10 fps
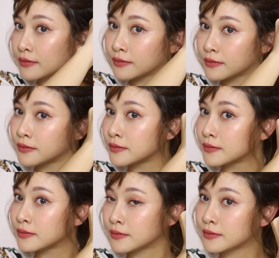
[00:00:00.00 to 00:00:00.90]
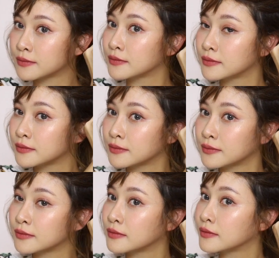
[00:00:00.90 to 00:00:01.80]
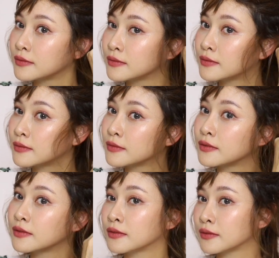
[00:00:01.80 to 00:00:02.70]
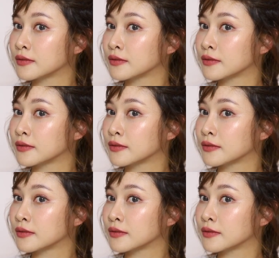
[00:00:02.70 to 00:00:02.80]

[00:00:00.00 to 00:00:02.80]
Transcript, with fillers: เนี่ยมันจะช่วยเป่าให้ผมตรงปลายเนี่ย